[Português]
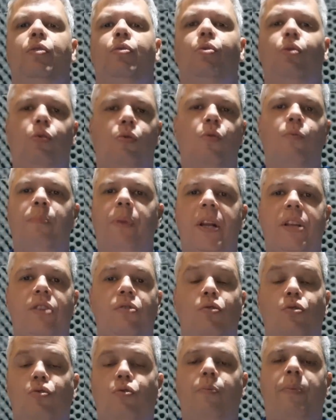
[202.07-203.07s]
Tudo com
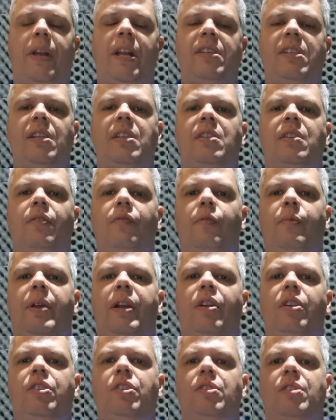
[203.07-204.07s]
preço super acessível,
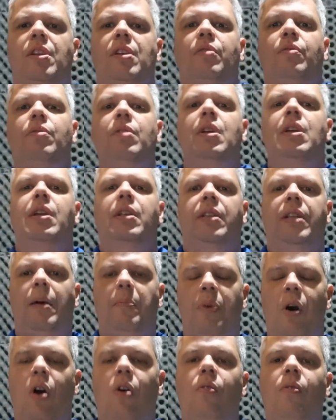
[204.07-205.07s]
melhor dizendo tá
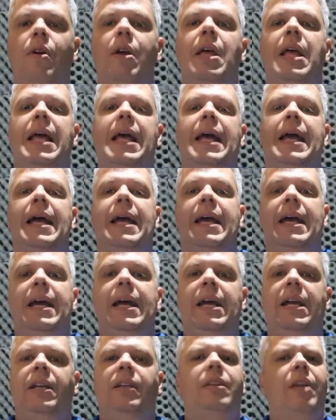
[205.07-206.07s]
bom?
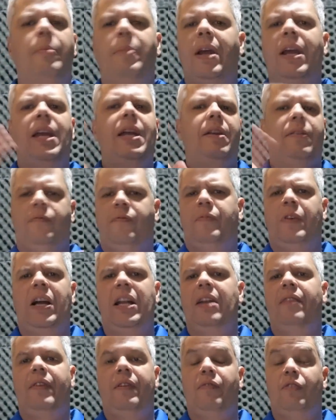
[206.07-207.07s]
É, e também
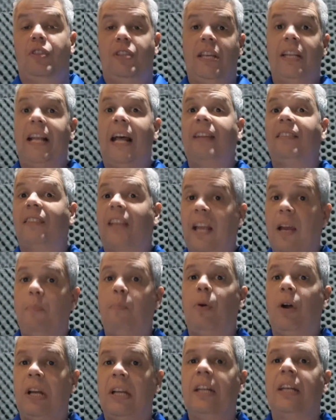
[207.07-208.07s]
vai levar você, dá
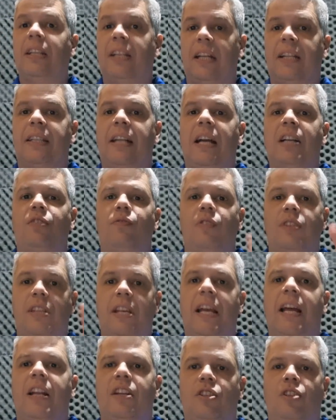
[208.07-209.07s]
tempo ainda, tá? De
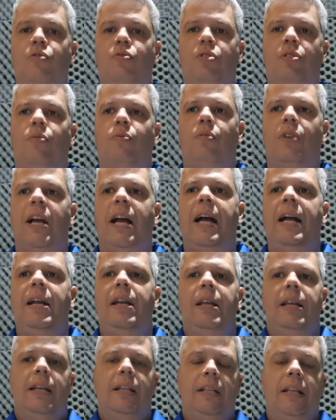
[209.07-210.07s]
você garantir o seu lugar
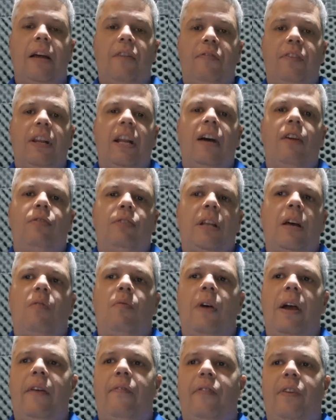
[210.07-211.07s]
na final da
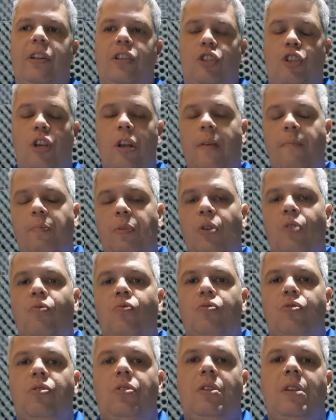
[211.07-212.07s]
UEFA
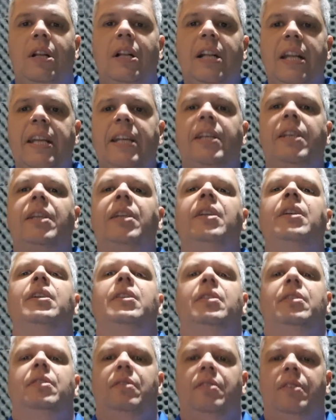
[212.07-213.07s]
Champions League,
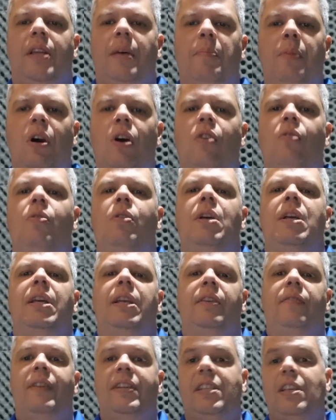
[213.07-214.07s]
tá bom?
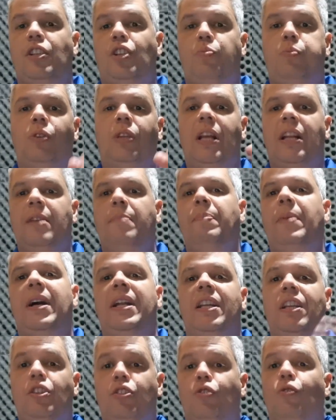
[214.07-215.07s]
Que vai ser disputado em
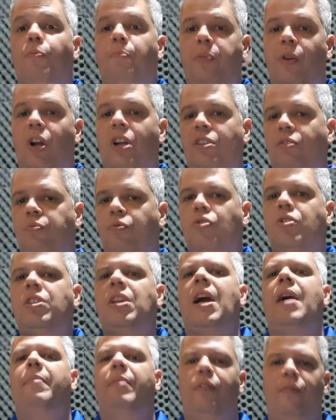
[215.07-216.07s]
Paris no próximo
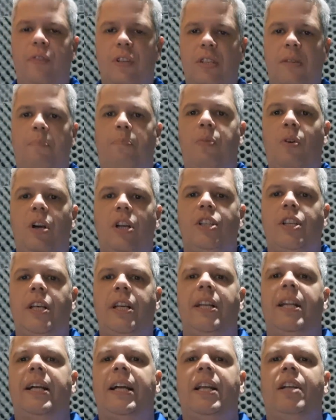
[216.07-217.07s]
sábado. Você pode
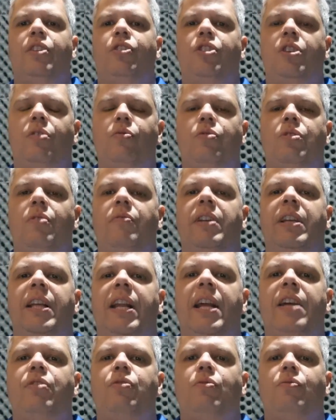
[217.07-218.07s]
ainda garantir o seu
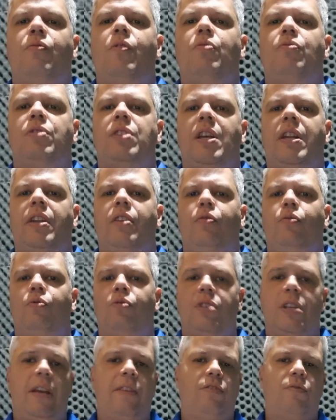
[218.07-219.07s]
ingresso com o Outsider
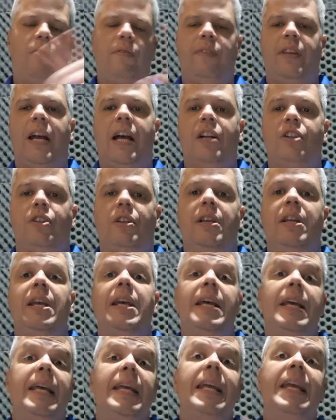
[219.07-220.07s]
Tours e a sua viagem.
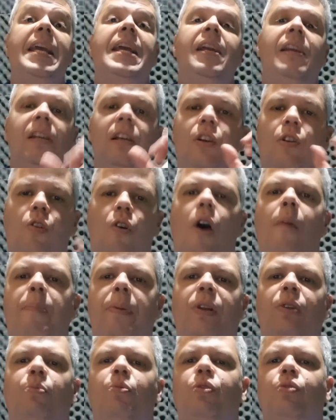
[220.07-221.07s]
E
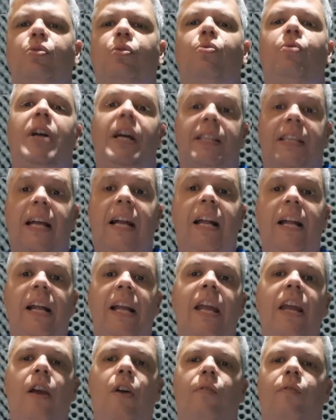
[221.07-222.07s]
Copa do Mundo no Catar.
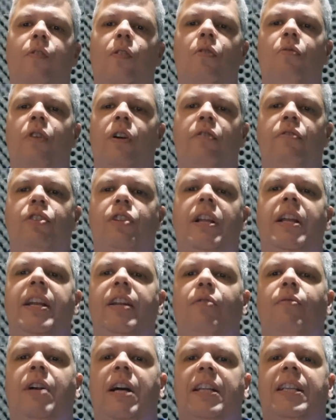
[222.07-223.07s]
Eu vou, eu
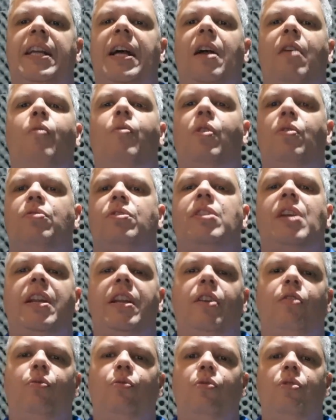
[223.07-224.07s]
estarei no Catar com o
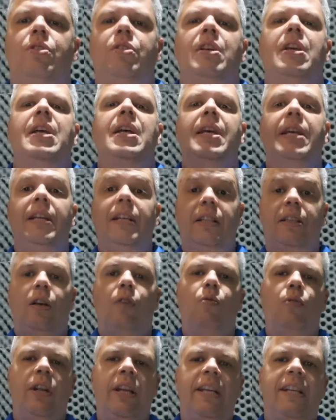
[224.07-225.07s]
Outsider Tours.
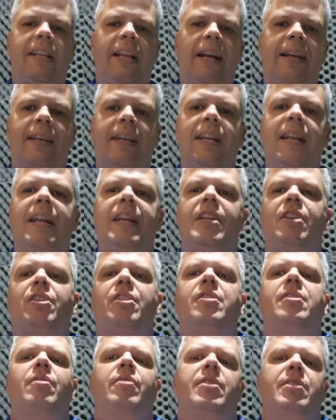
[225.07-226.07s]
Então o link está aqui na
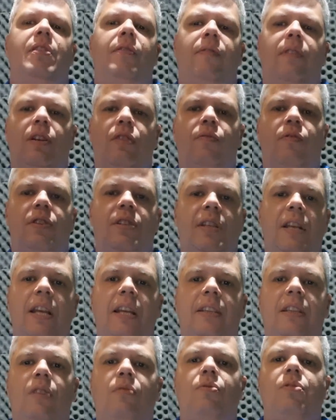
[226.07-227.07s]
descrição desse vídeo. Você
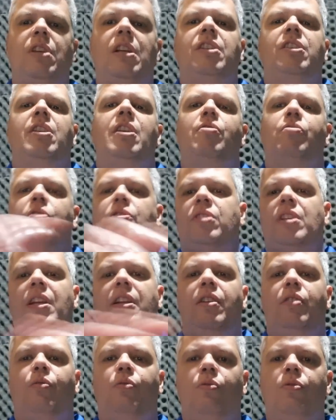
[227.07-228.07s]
entra no site da
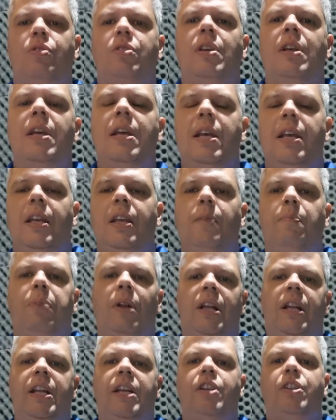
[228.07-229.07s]
Outsider Tours e
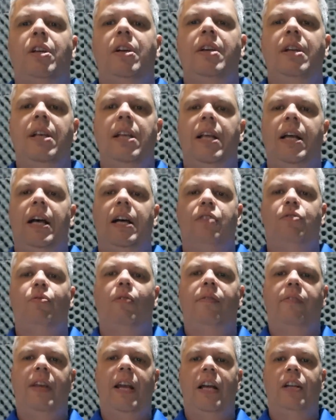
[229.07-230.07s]
planeja a
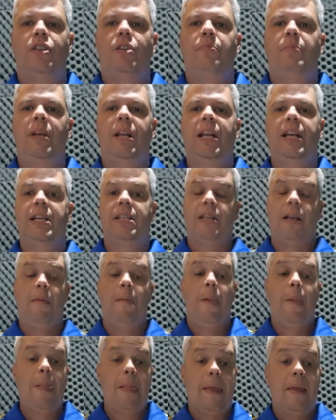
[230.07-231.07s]
sua viagem, beleza?
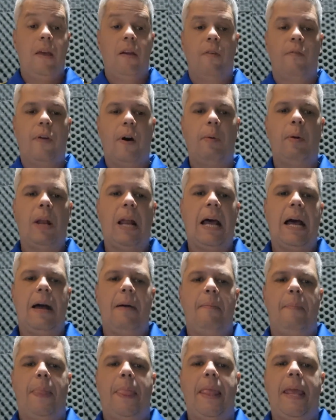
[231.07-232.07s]
Vamos
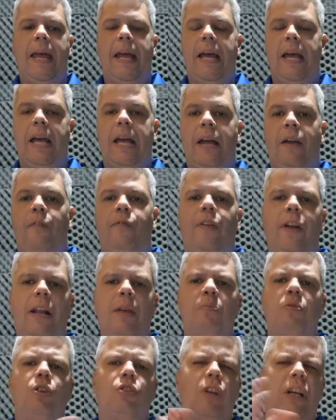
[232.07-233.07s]
lá! É, eu
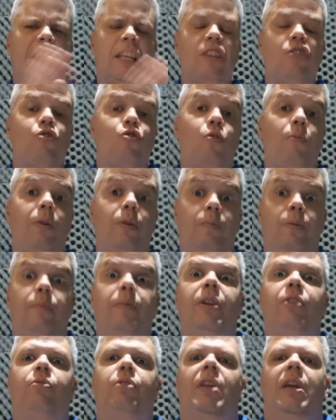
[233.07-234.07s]
falei muito aqui sobre o
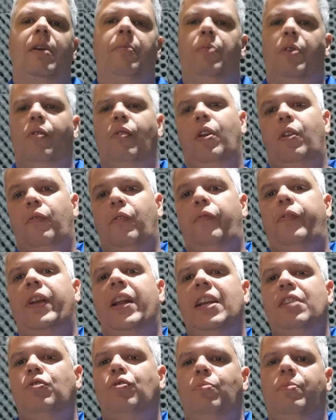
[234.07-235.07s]
primeiro tempo, agora eu vou
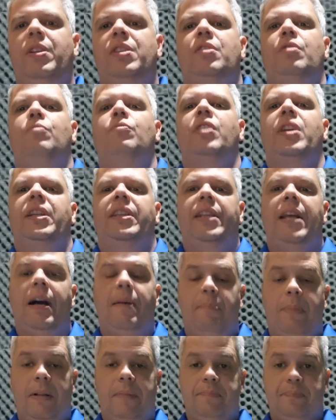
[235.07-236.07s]
falar sobre a segunda
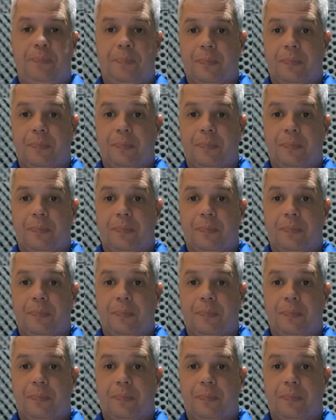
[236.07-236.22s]
etapa.